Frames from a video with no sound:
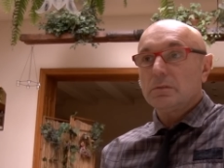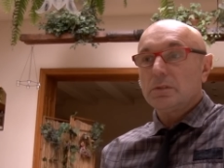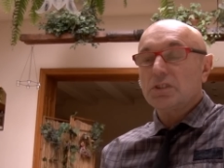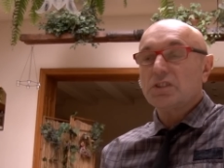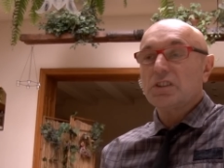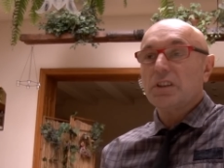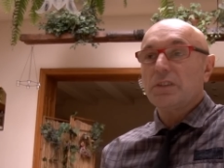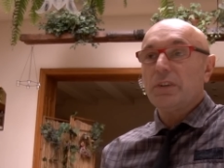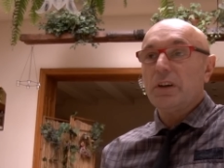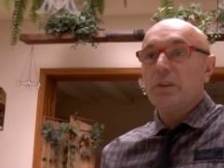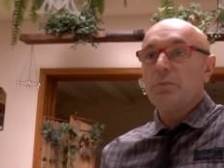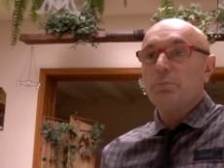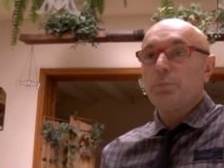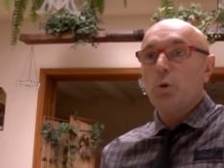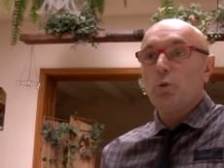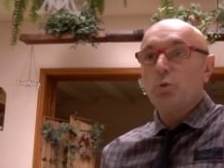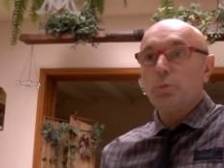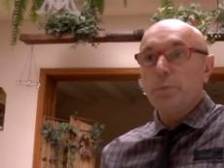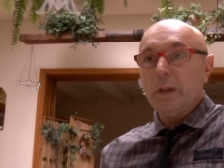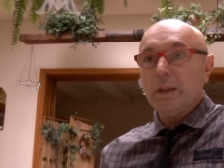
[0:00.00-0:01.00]
dostawałem
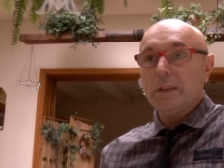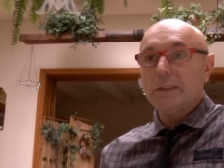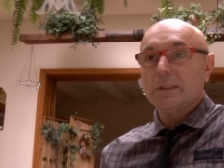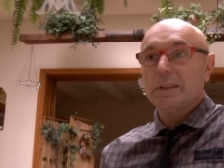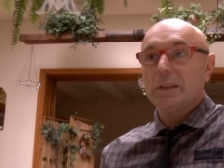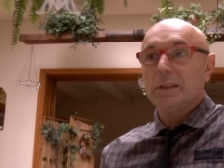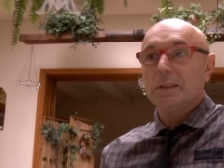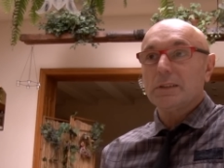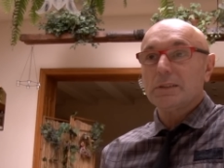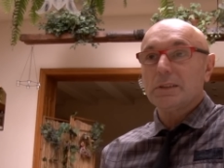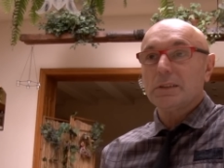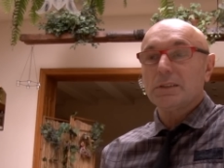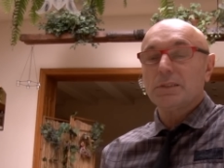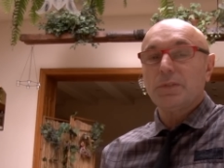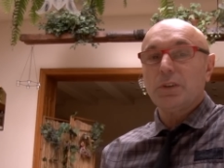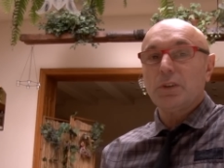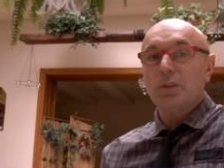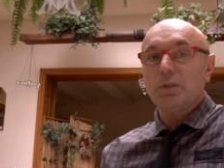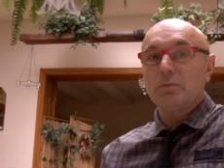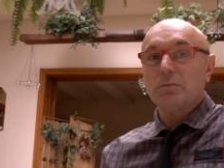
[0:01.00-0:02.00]
po łbie za, za
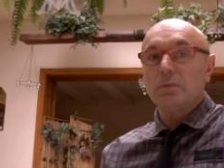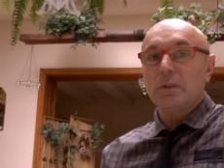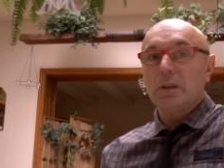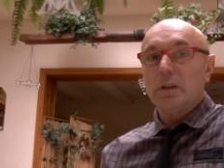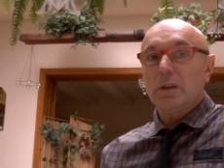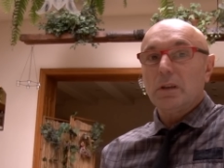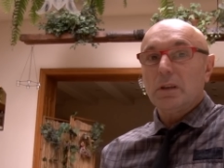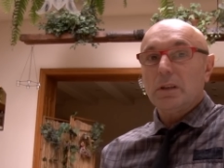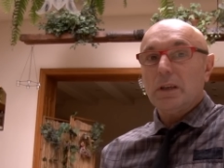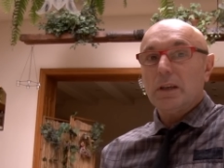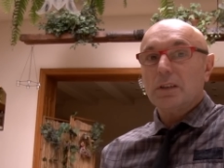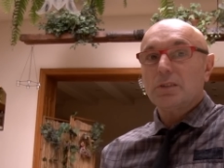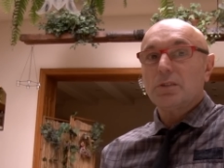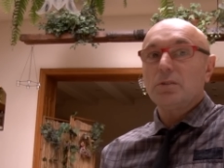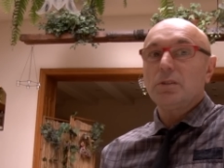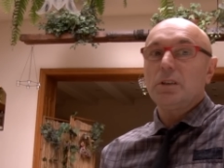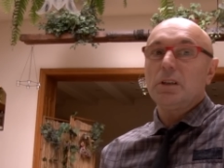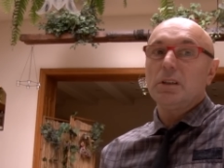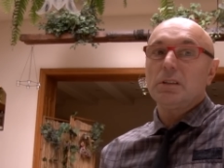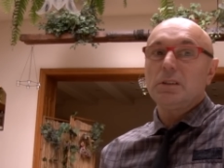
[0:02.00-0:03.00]
swoją, jak
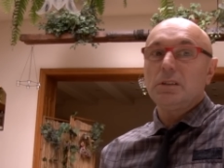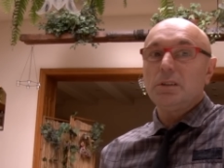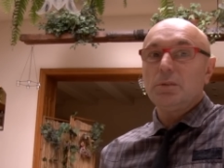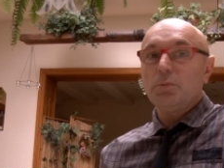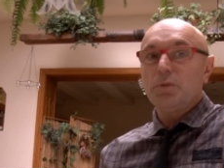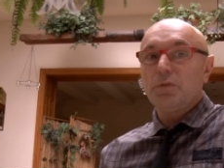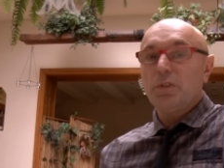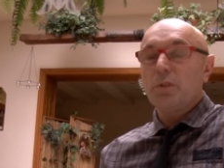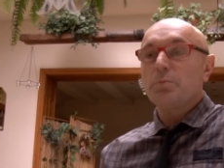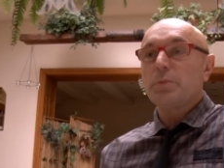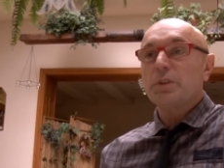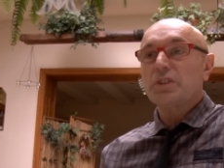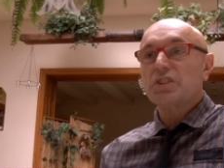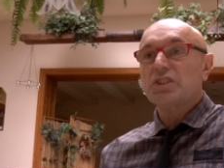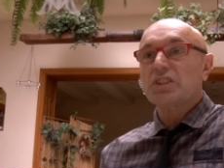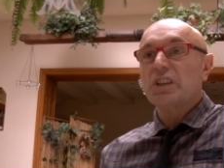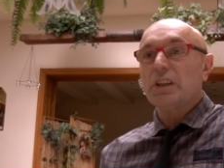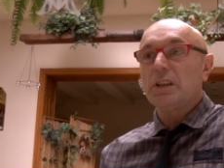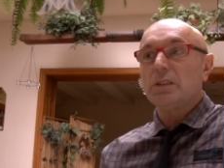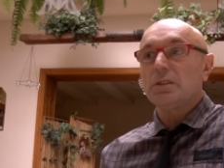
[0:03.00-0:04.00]
to niejedni mówią,
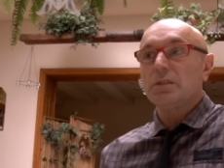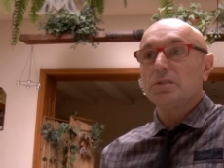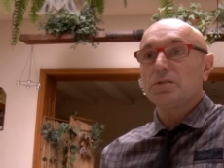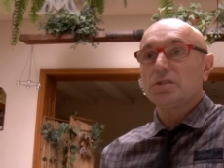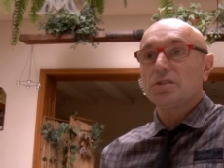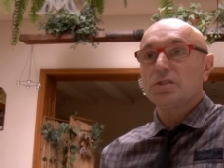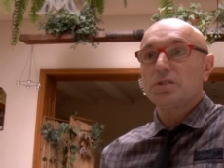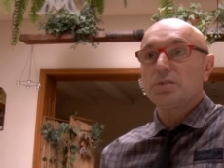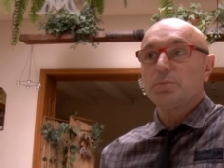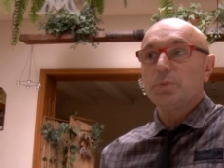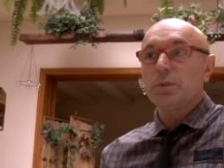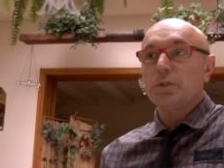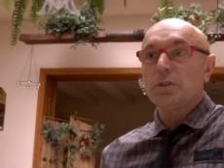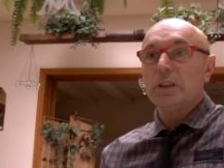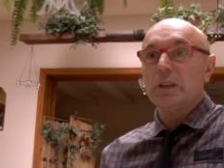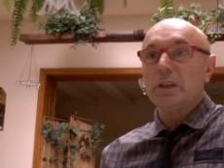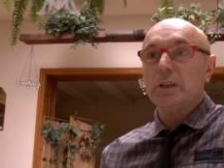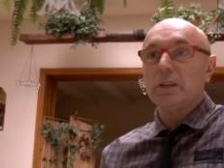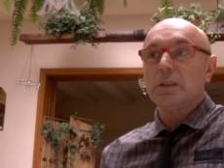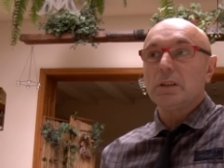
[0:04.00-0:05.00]
bezczelność, bo
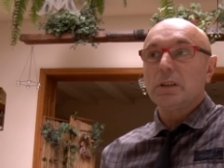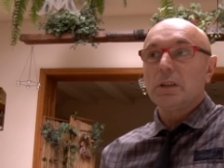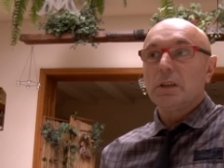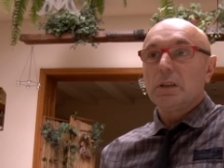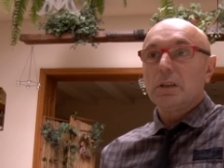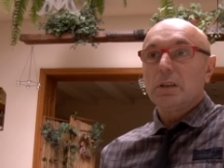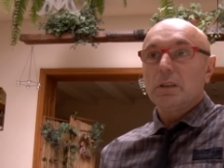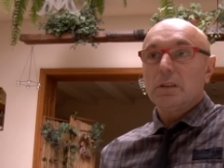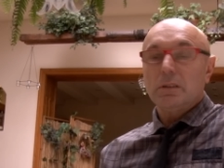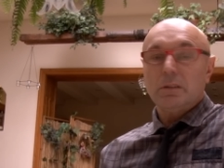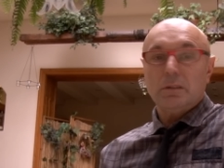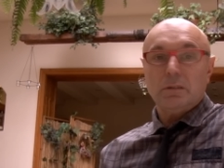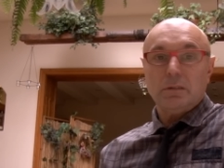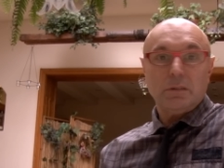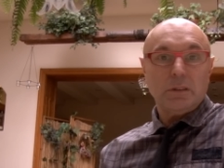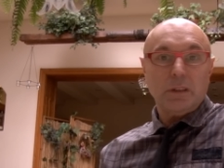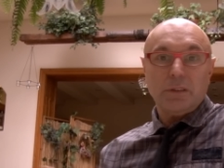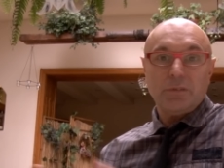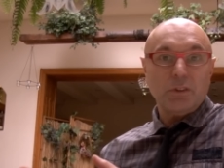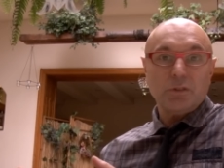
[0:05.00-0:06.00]
ja
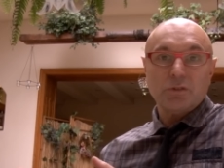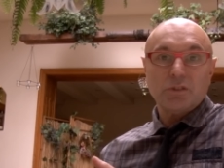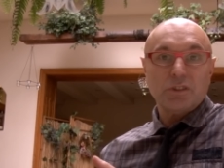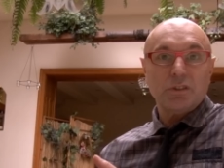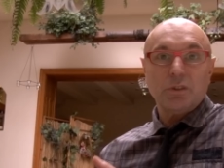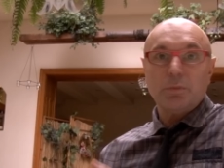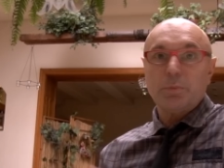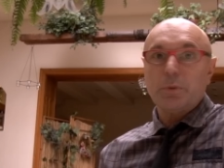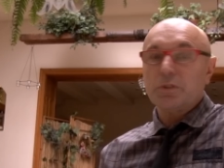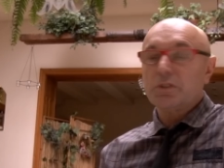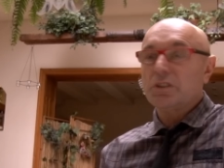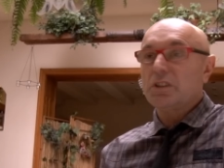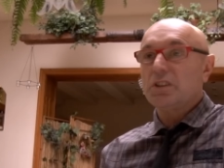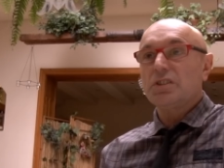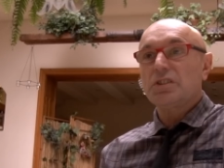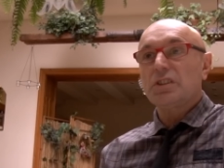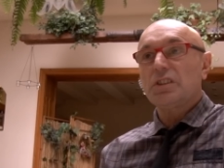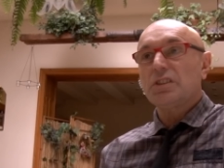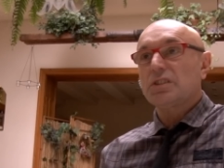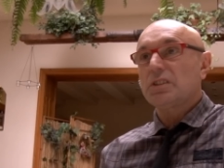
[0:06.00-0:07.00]
nawiążę do
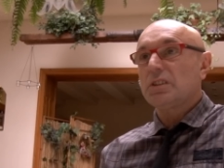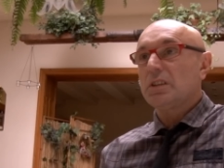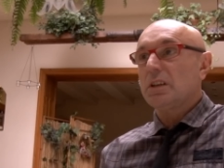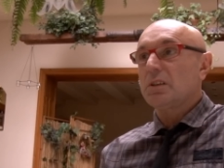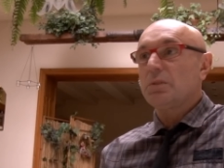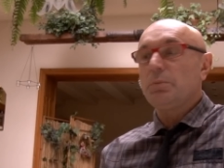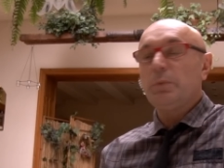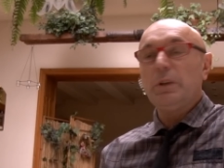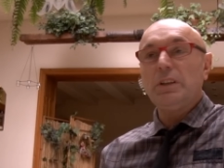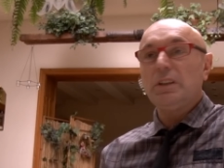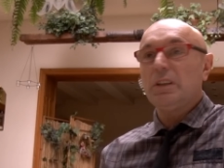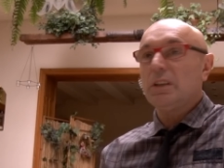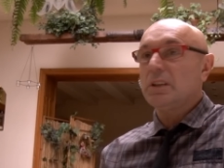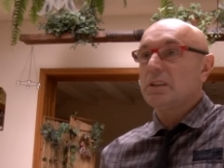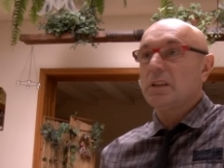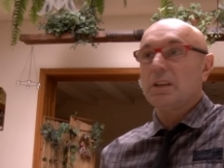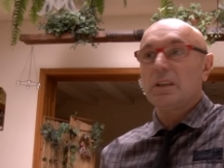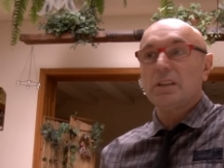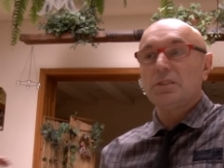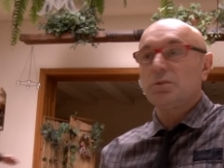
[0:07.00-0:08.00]
prostej rzeczy. Nagminnie
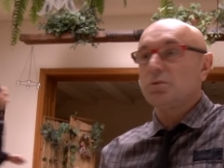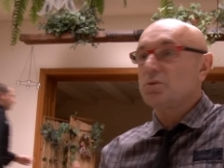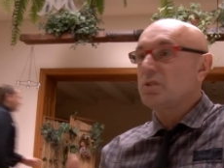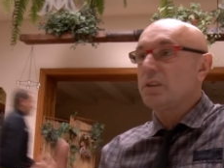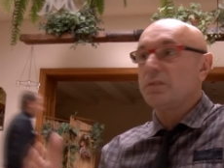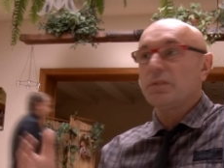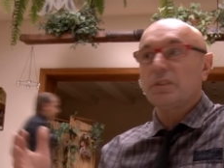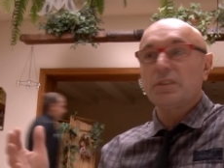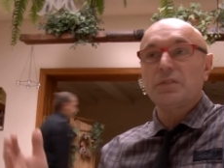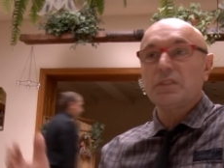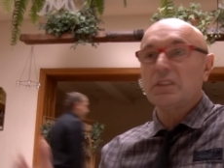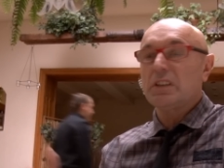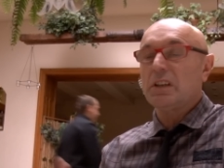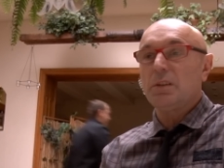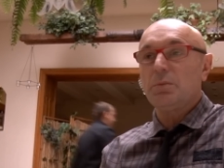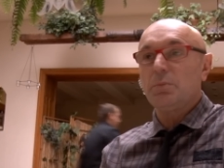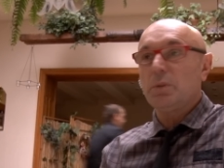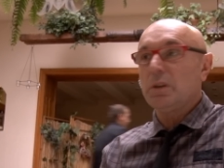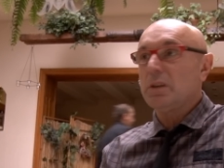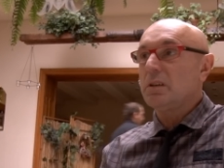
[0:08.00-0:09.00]
teraz już nawet w
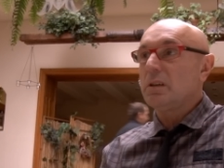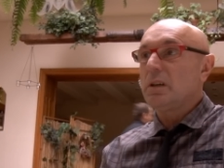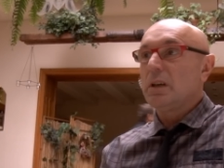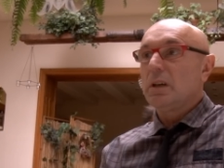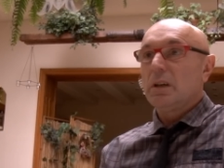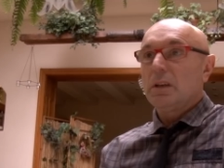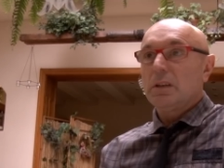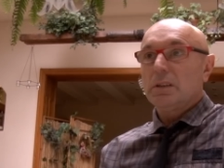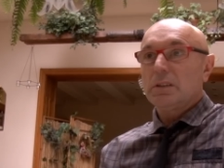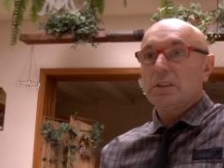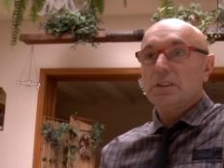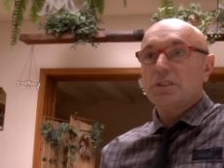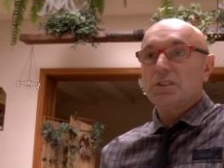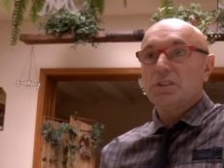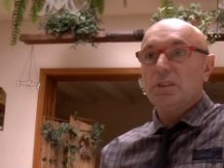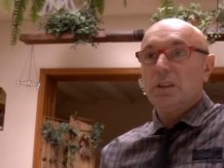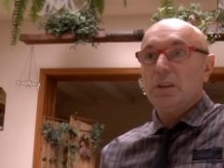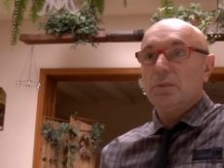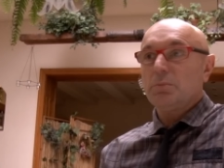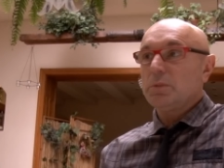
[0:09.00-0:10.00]
Sejmie
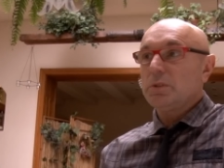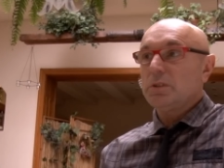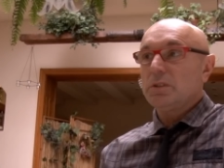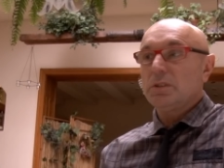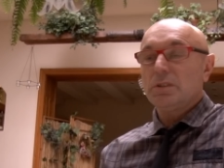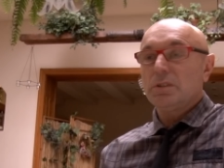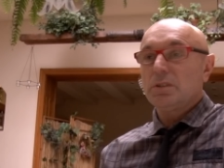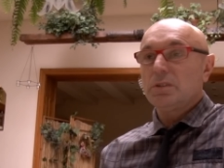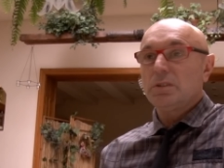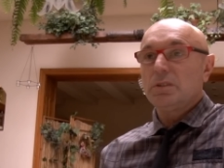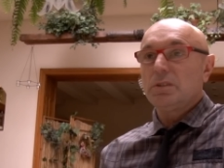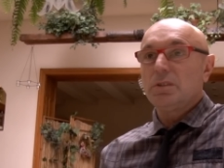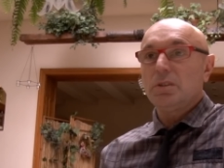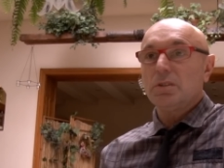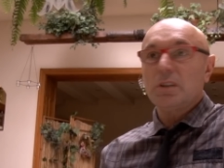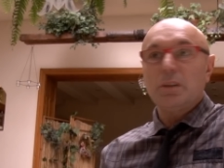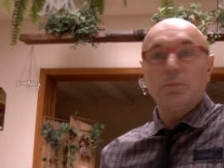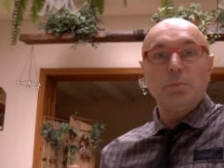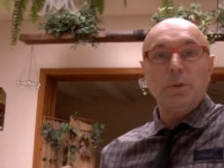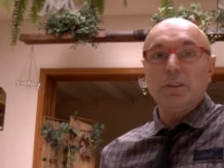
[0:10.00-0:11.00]
zaczynamy
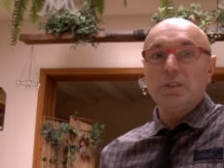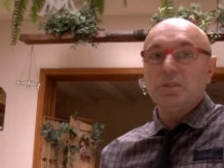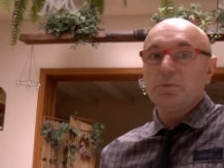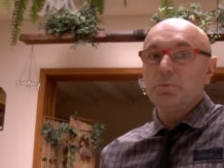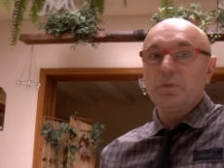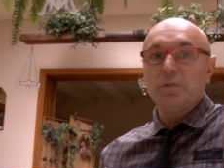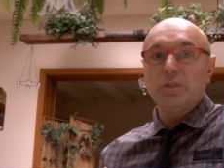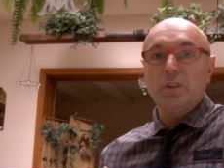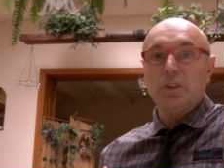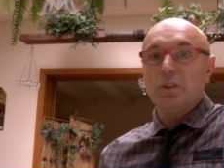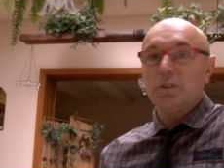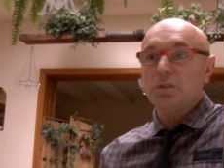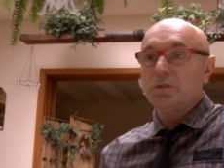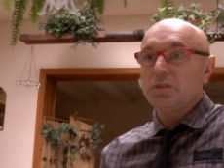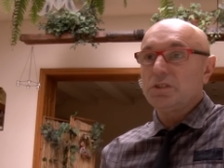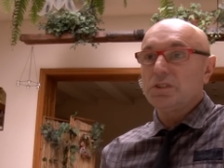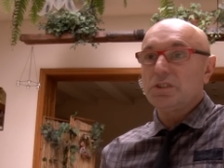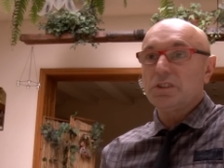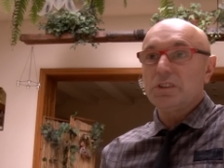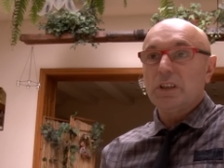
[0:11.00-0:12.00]
do debilizmów
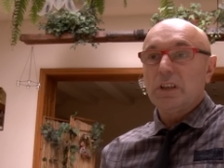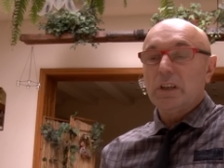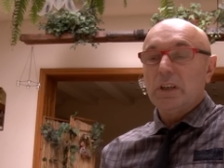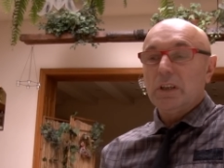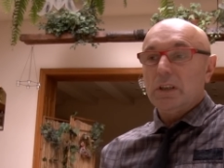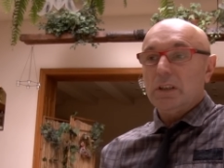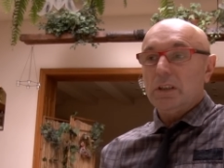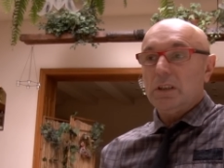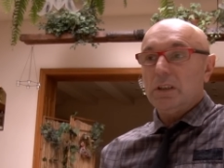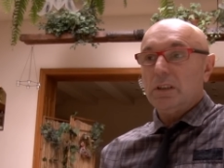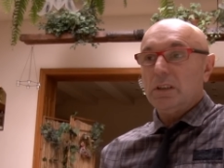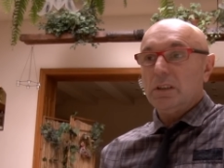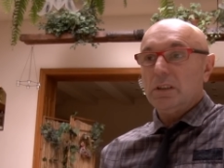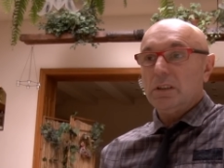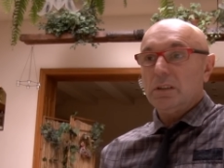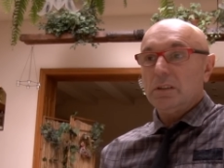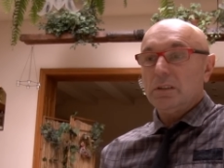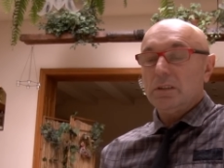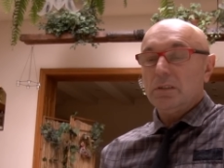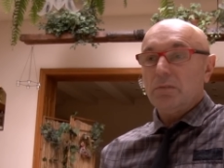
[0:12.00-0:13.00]
dochodzić.
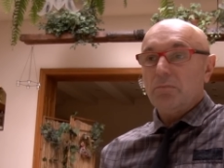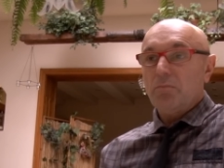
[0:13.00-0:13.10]
Y,